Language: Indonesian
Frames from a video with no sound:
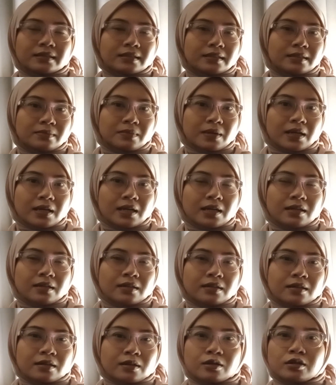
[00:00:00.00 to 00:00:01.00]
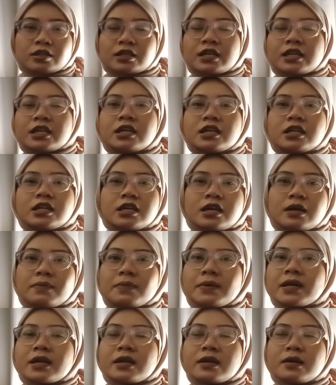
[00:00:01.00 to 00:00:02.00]
Gimana? Kalau tadi di
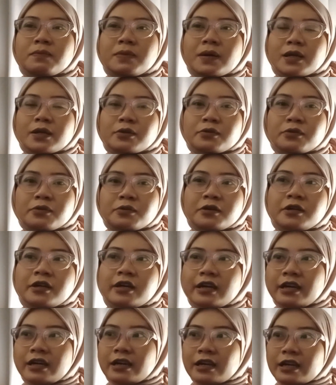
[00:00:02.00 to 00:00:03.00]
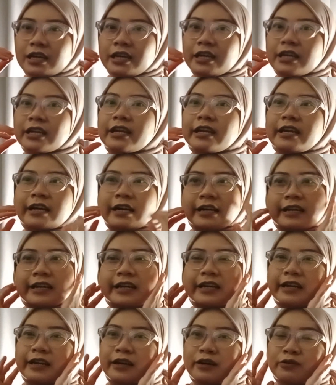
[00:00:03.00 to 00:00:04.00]
kamera depan itu kiri
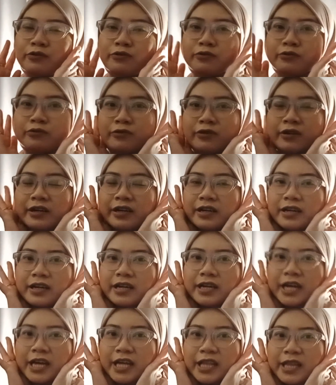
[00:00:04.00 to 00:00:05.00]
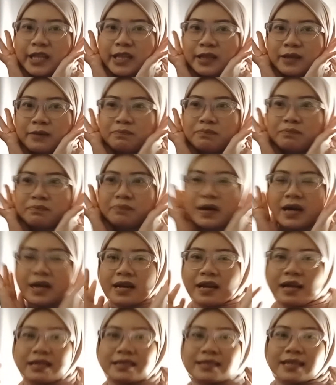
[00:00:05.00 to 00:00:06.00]
kanan aku tuh kayak tetap
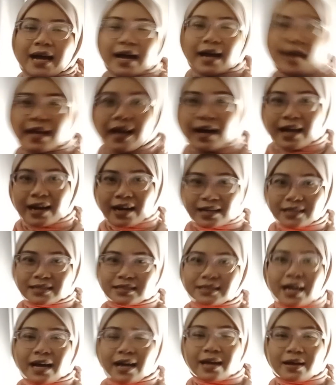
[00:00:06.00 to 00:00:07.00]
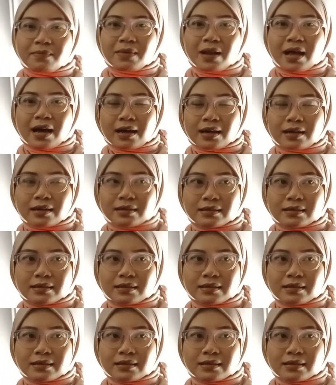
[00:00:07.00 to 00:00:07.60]
ada cahaya karena cahaya belakang